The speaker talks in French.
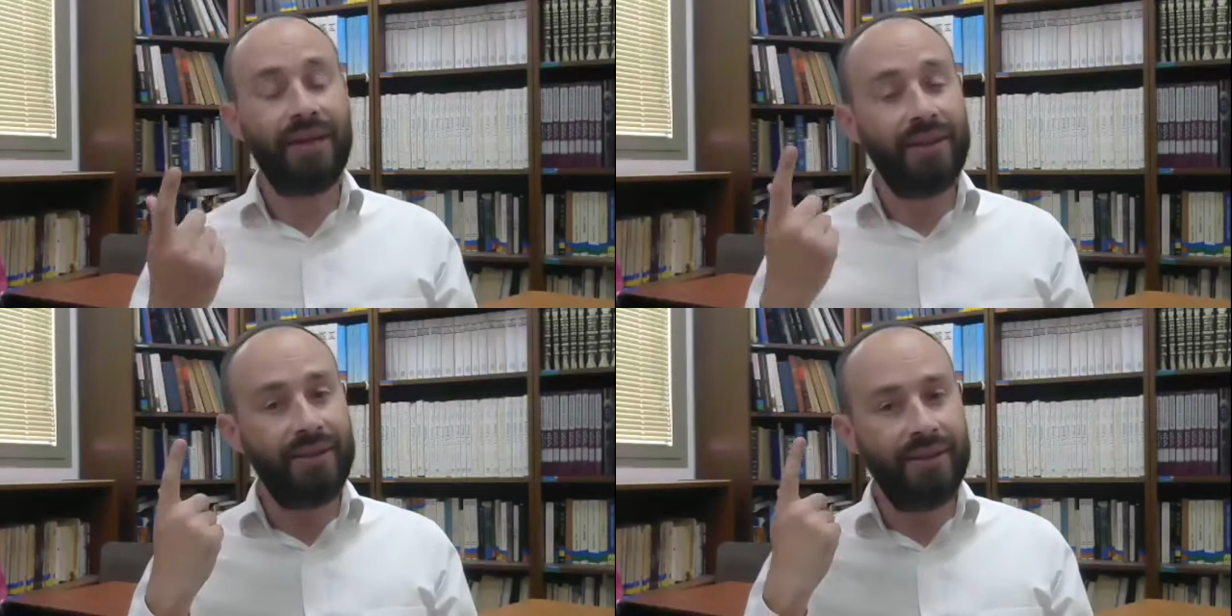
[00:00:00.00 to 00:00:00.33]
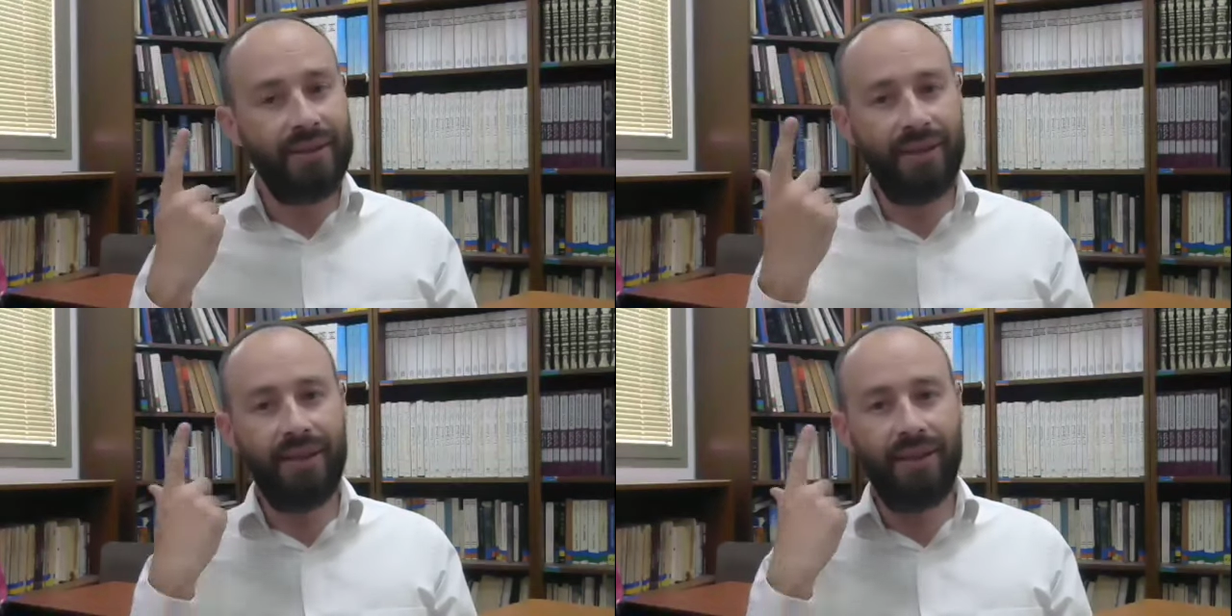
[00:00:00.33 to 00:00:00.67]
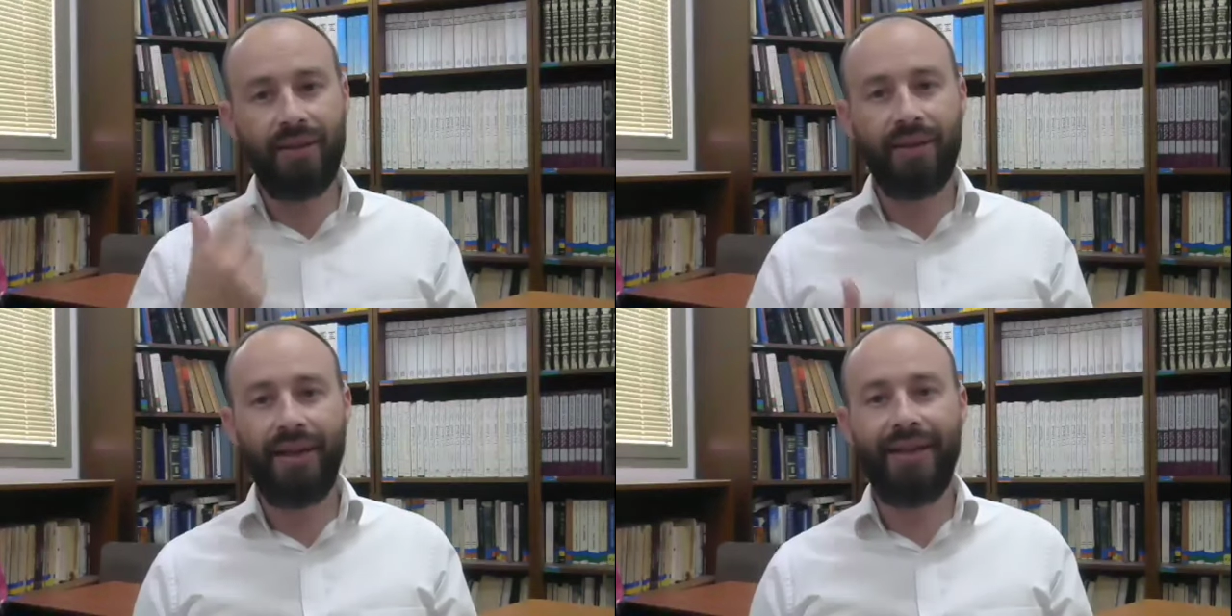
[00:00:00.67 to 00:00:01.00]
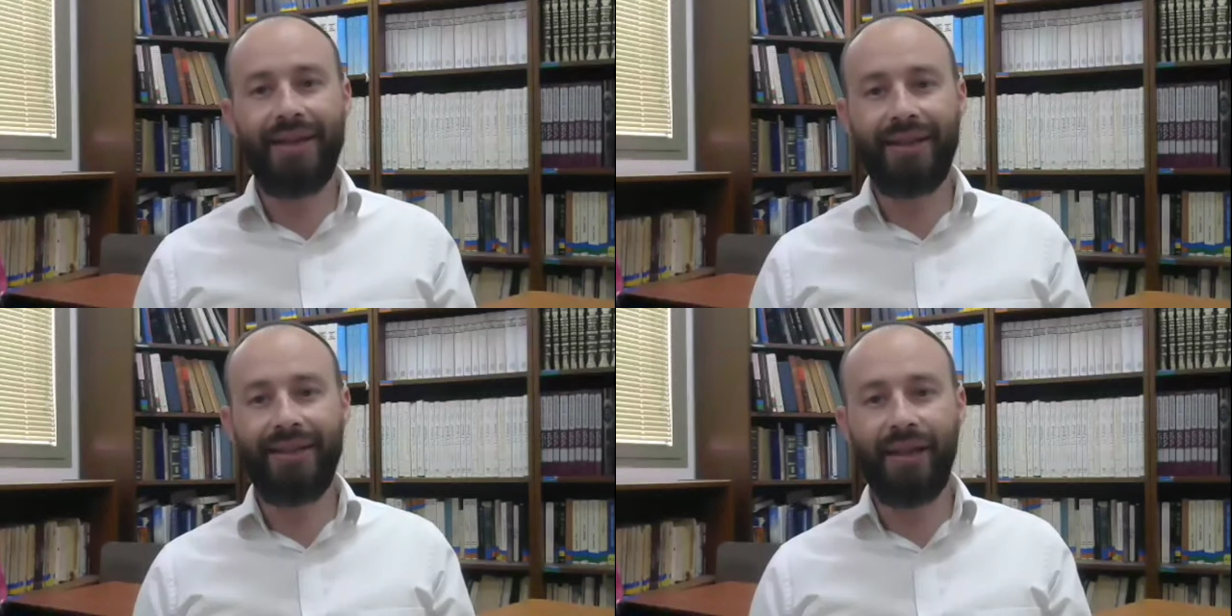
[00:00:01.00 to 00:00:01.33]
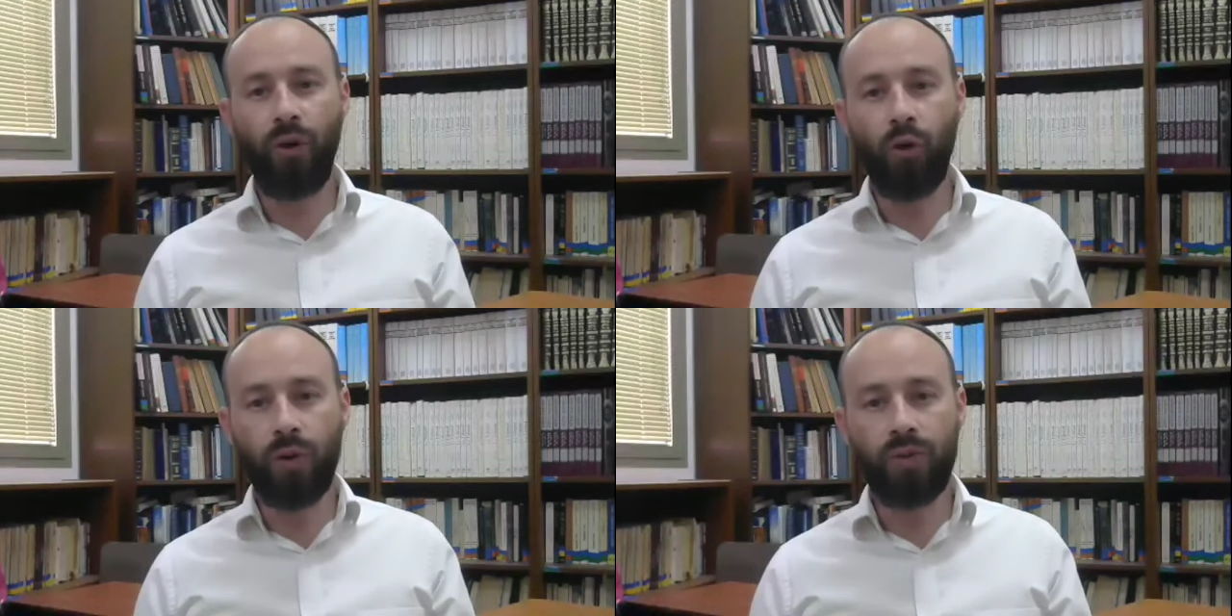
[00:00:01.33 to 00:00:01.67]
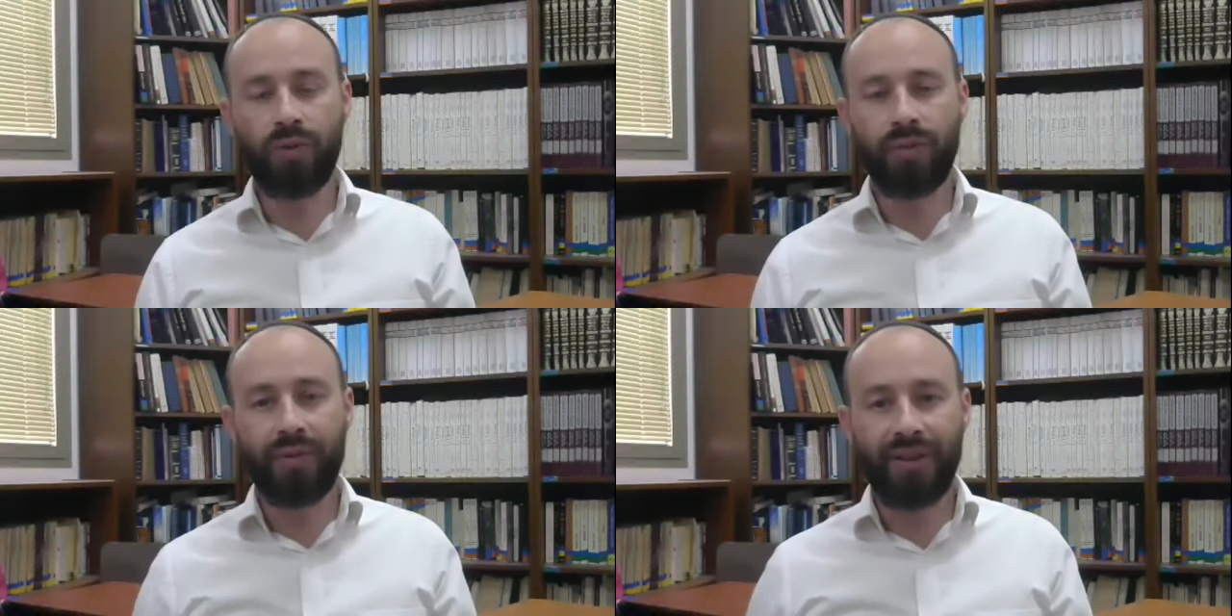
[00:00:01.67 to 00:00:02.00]
S'il y a des
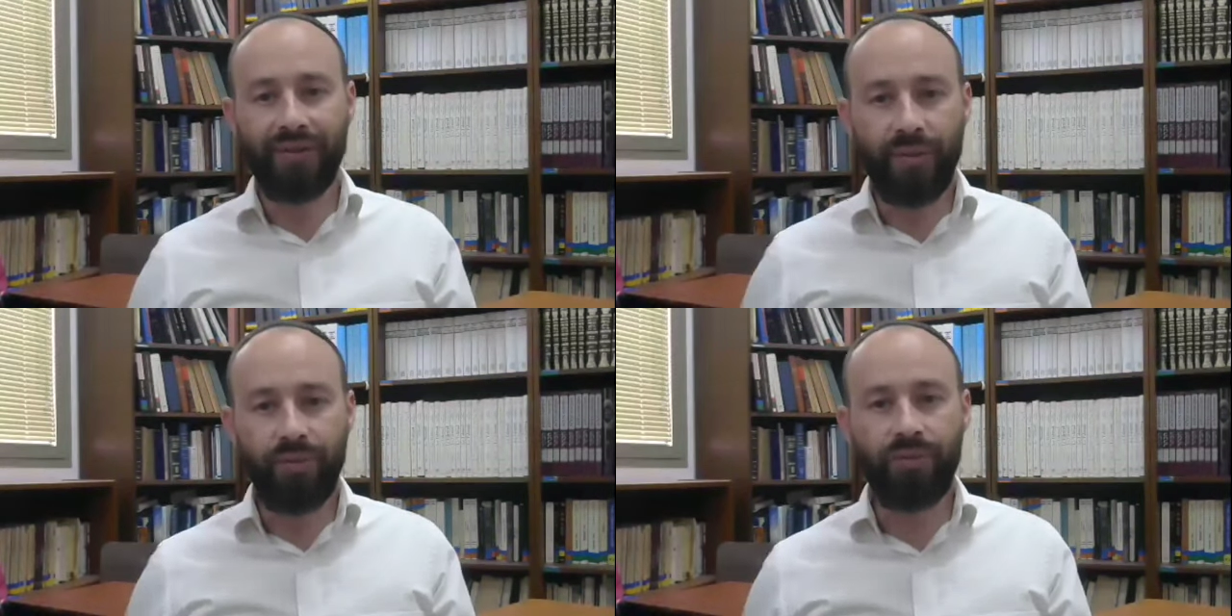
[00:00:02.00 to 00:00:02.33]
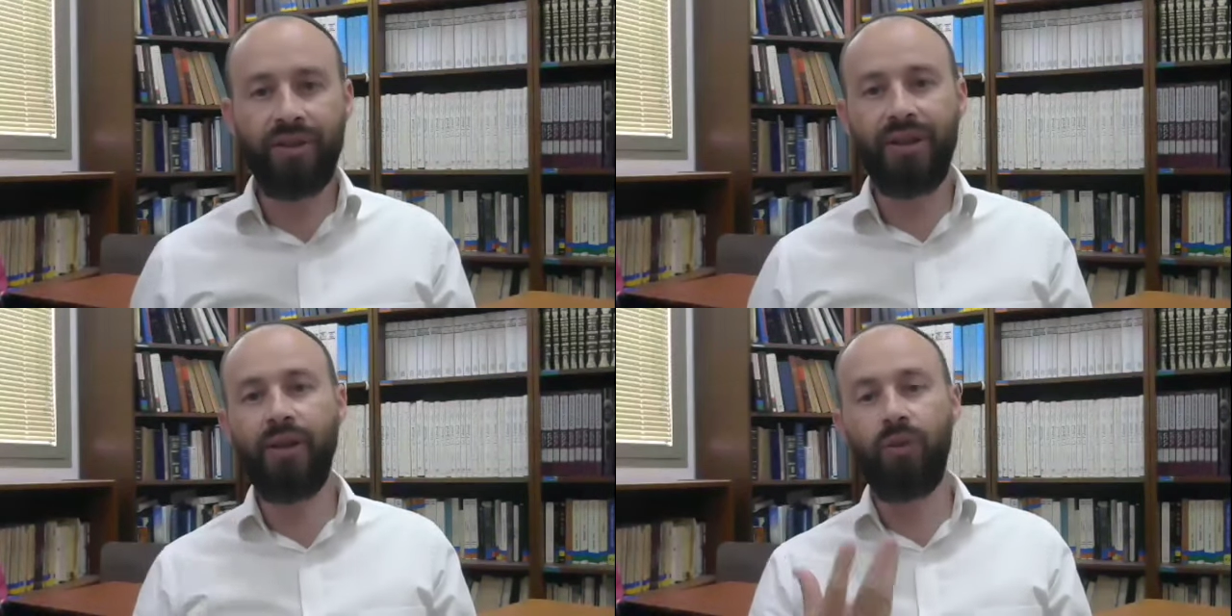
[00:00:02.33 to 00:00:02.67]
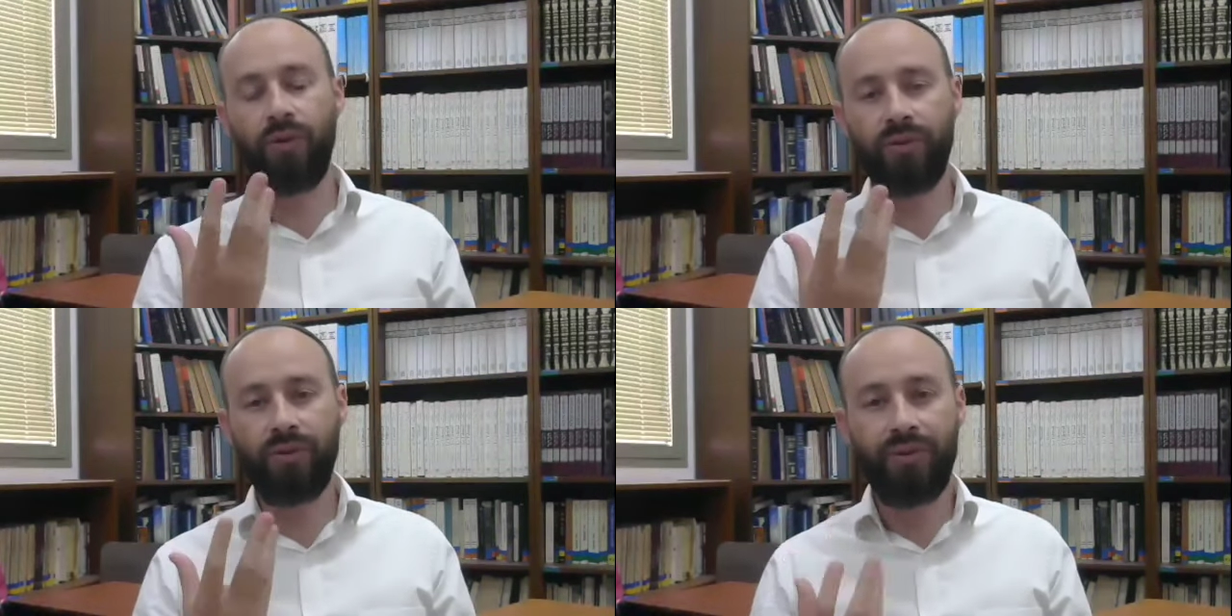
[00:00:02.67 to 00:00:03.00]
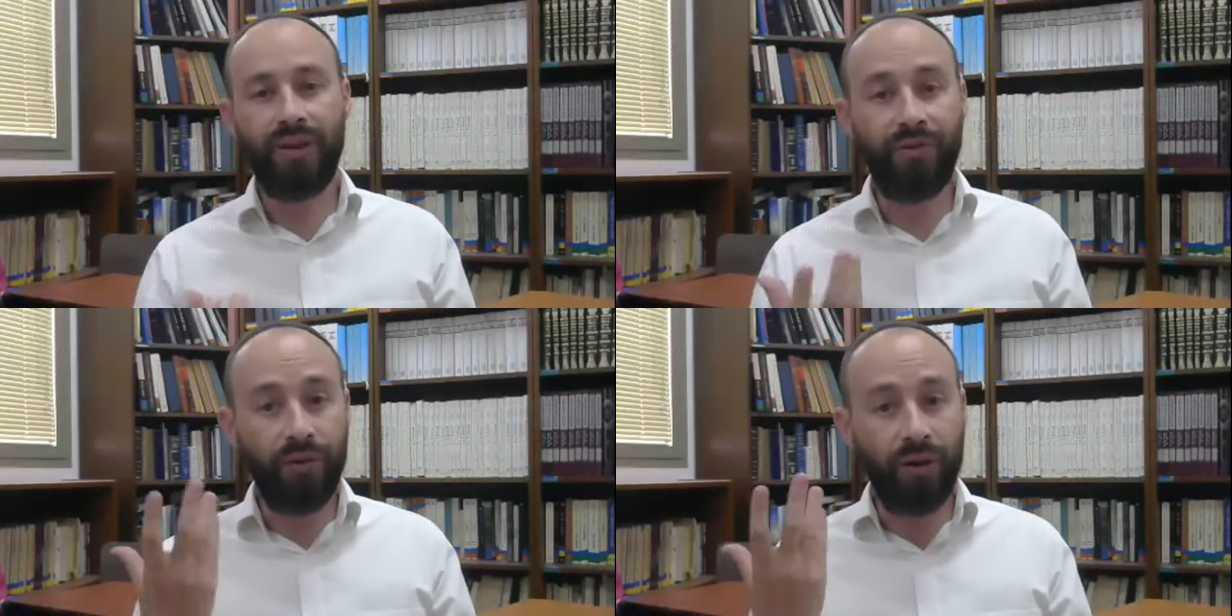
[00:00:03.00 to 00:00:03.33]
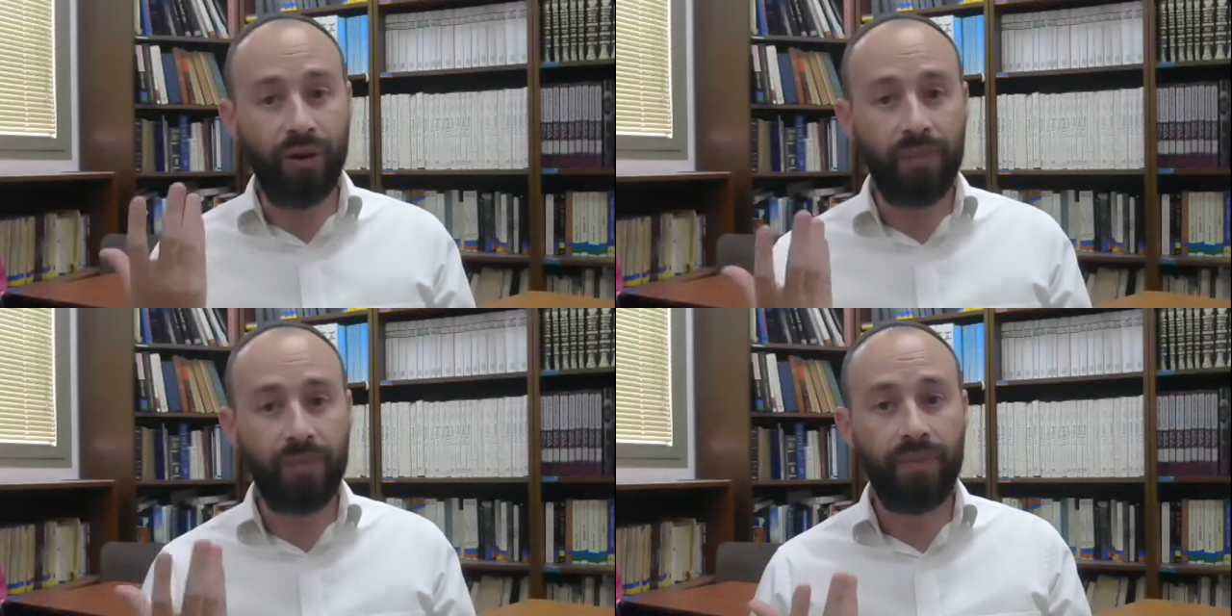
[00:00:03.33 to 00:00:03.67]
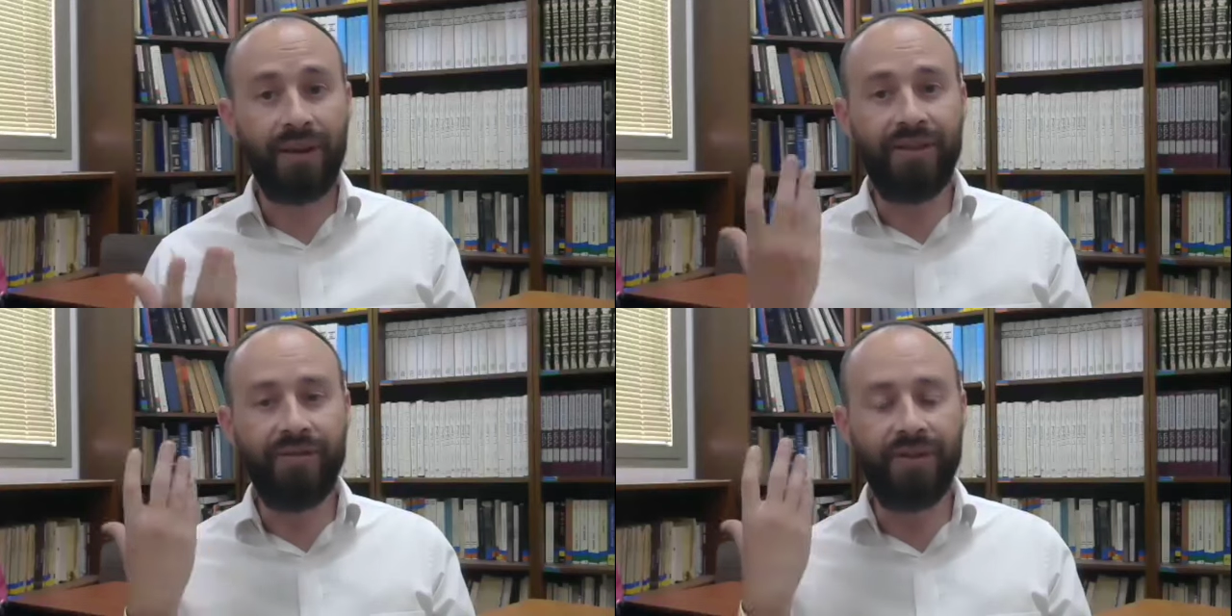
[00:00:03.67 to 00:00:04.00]
roses, ça fait pousser des roses, des fleurs.
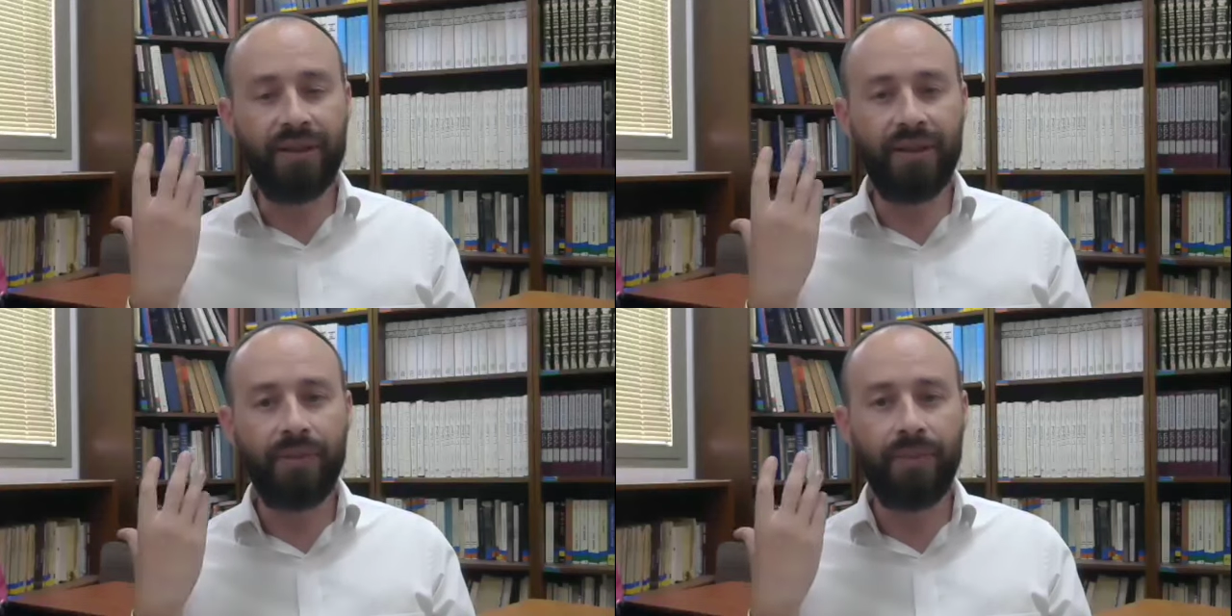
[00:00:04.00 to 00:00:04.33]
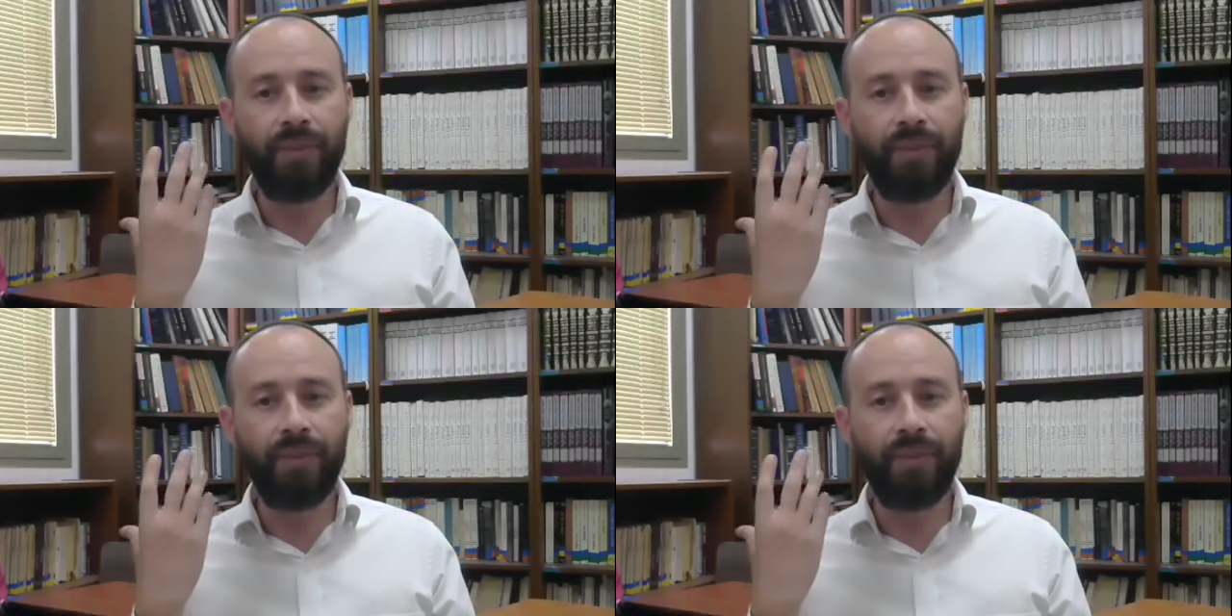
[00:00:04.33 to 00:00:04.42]
Magnifique.